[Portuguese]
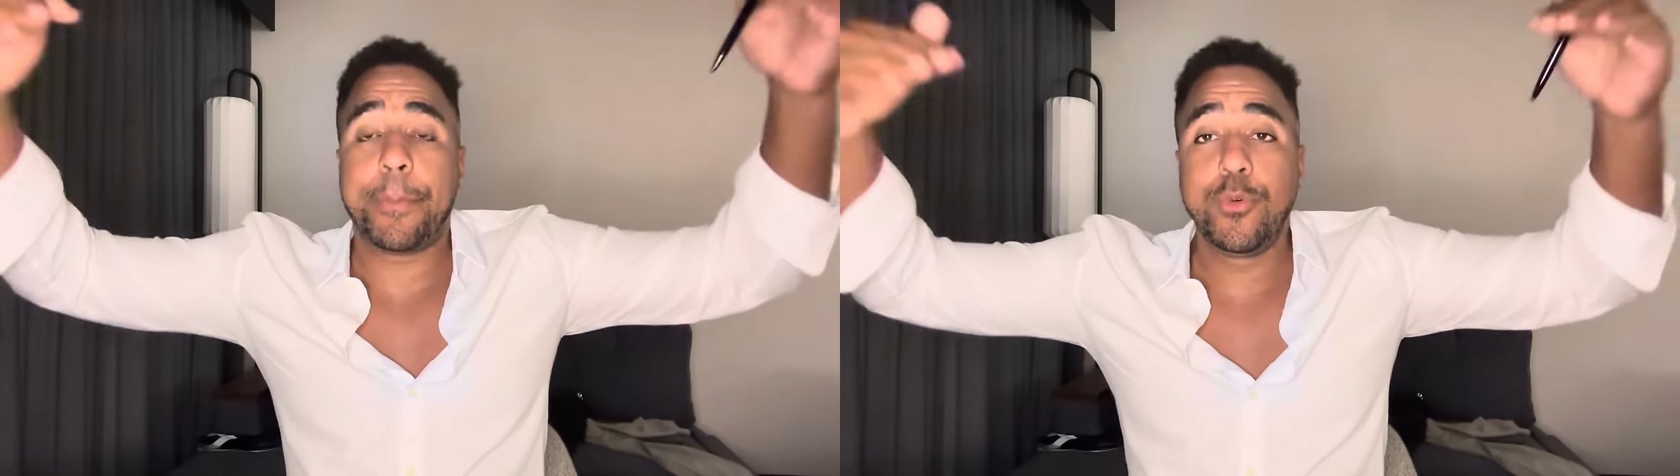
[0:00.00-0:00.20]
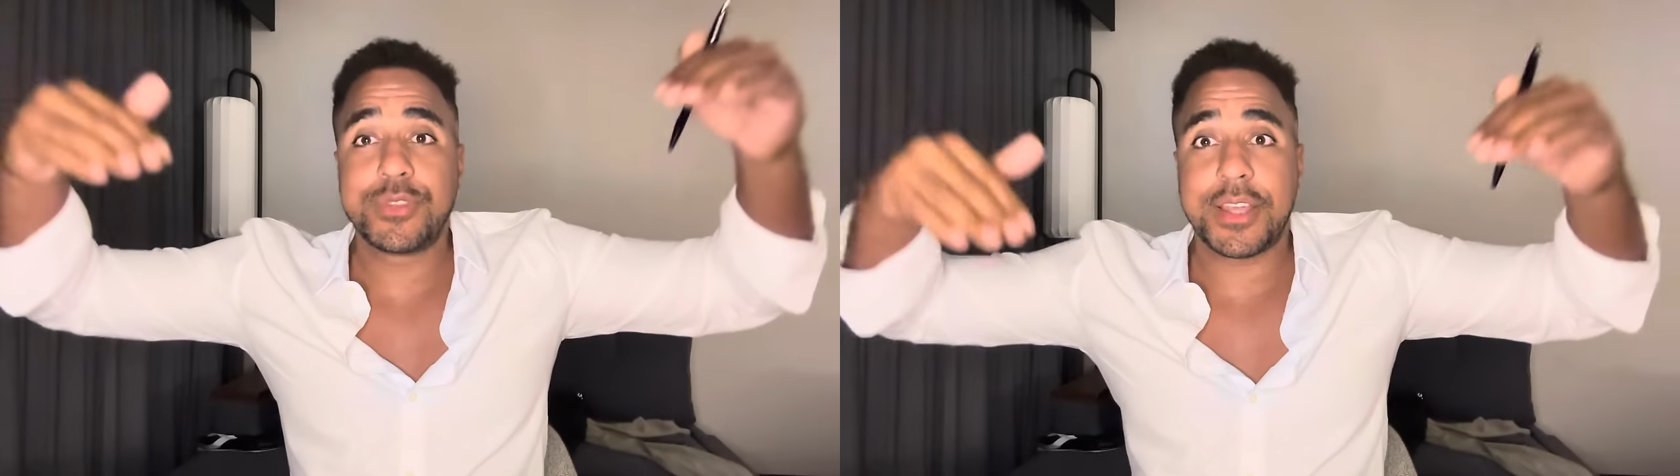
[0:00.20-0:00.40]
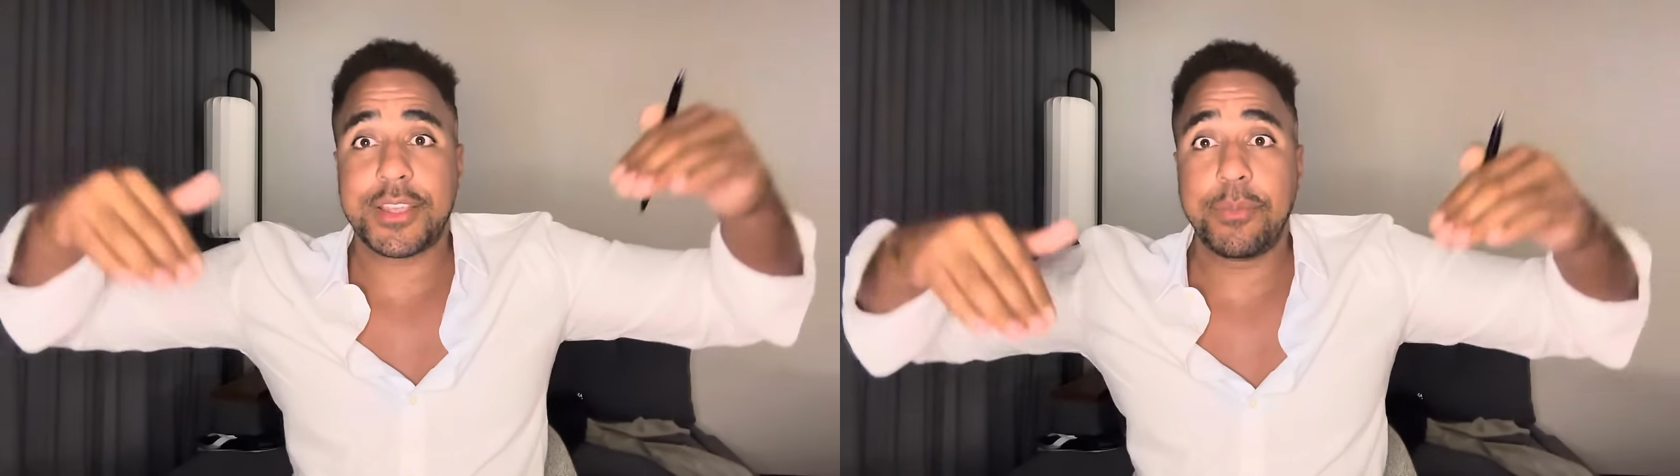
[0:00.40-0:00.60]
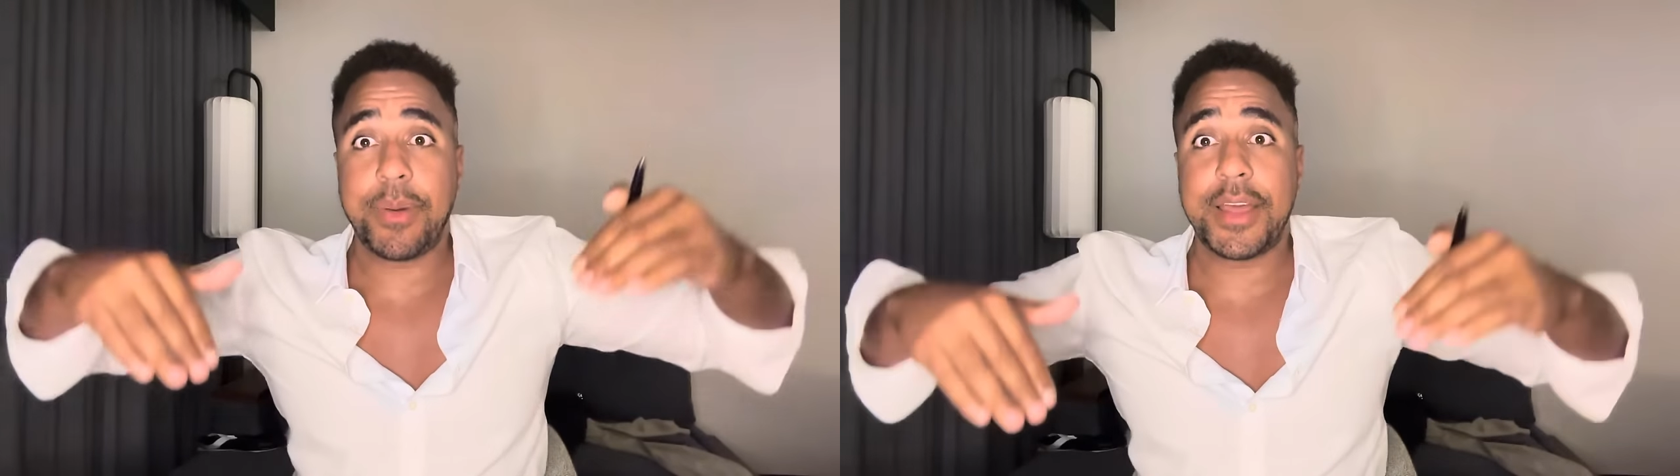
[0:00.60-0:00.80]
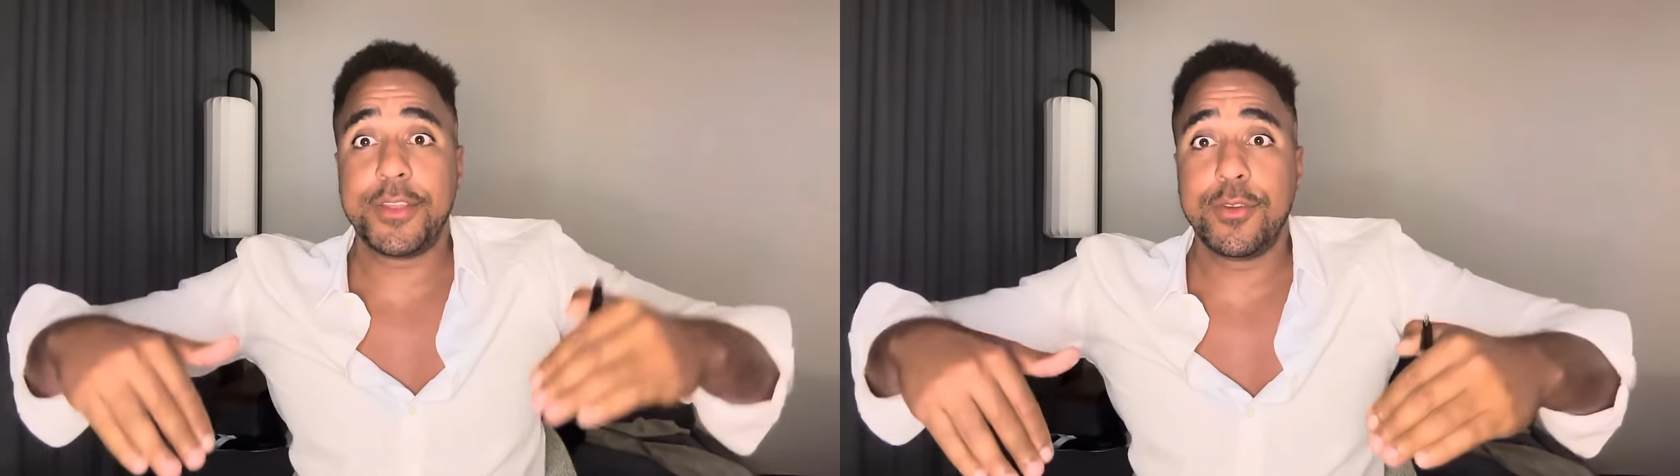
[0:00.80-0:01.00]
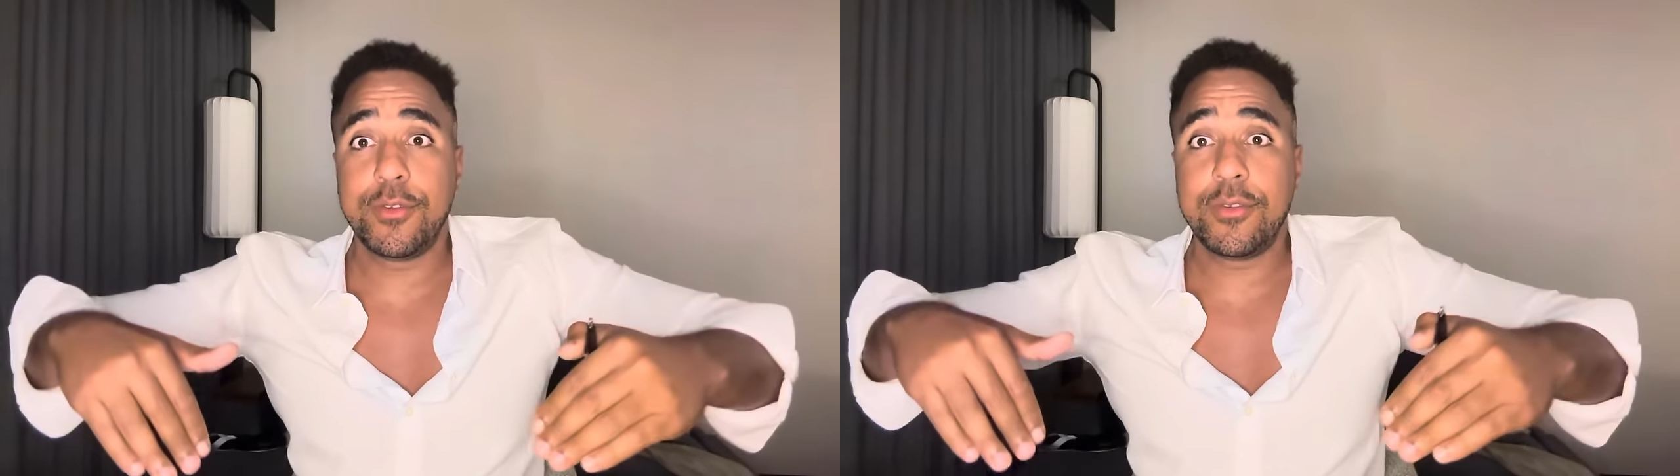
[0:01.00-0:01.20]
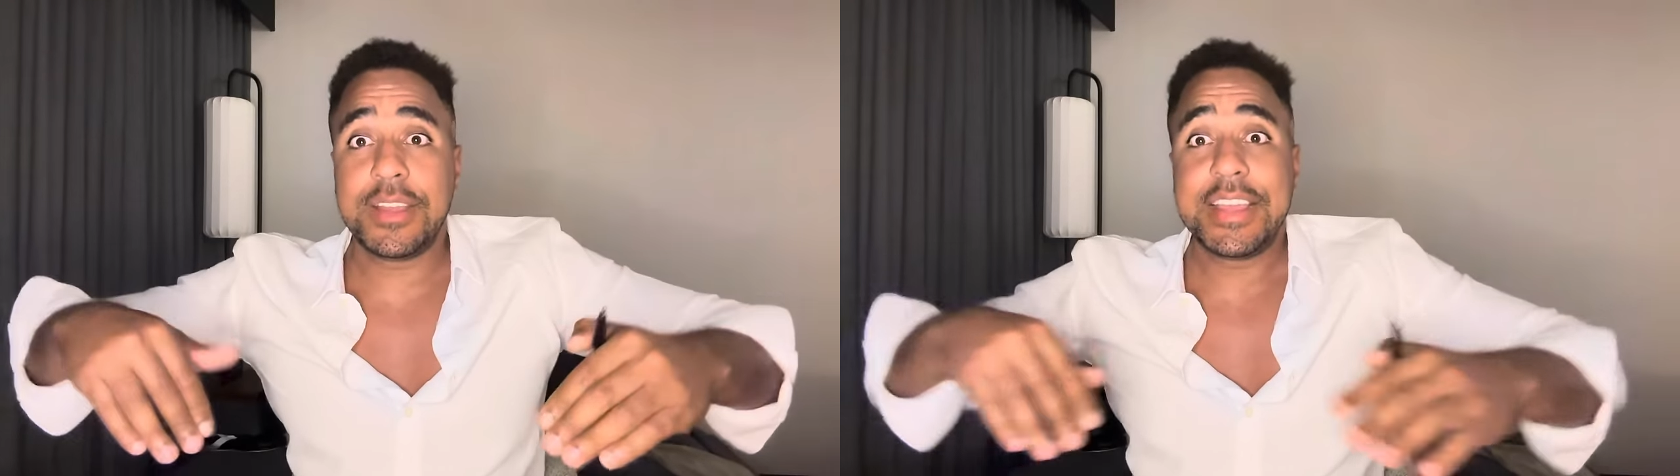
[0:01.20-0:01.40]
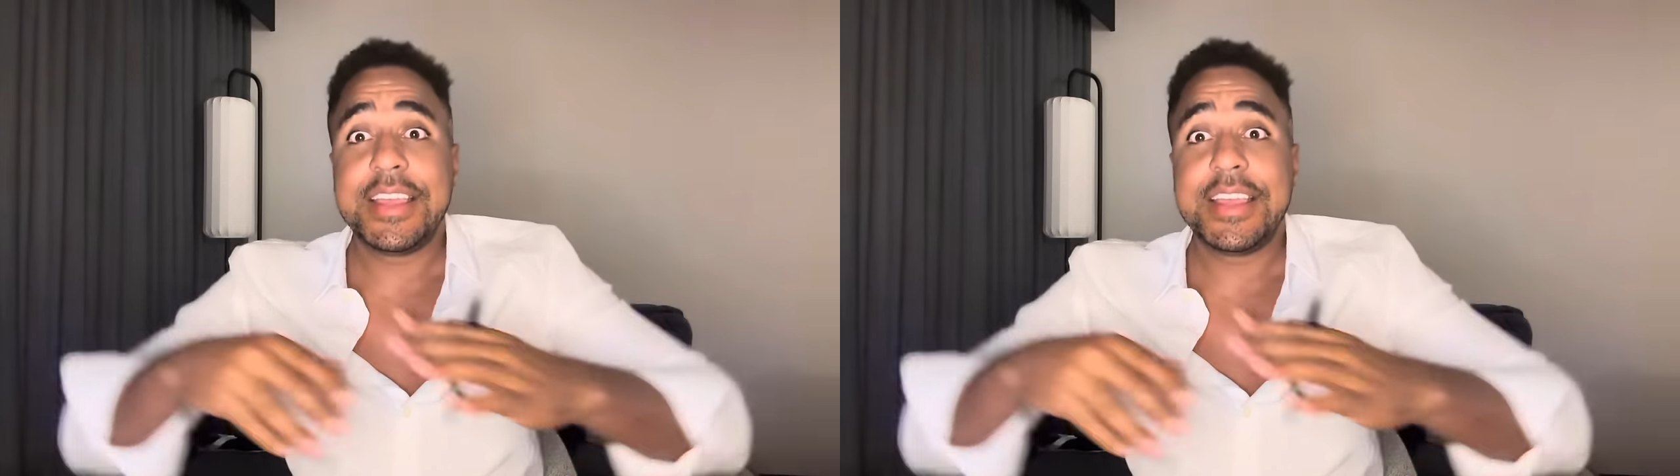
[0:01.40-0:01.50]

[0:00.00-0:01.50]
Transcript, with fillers: puta que pariu